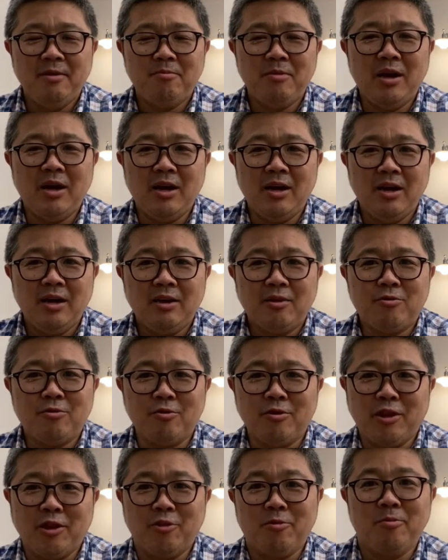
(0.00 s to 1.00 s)
まあ、
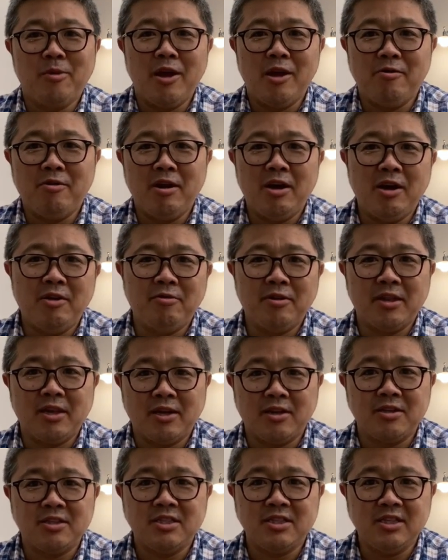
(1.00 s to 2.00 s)
コロナの前は
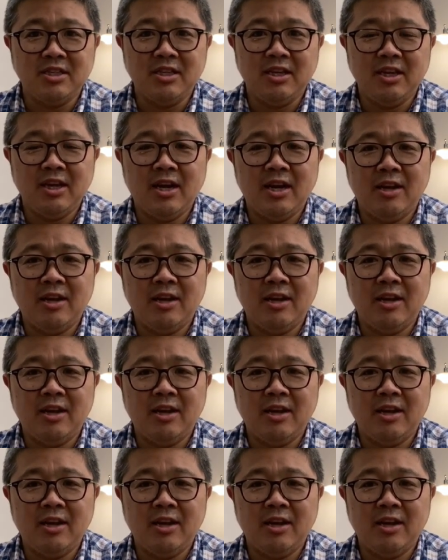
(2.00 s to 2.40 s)
私、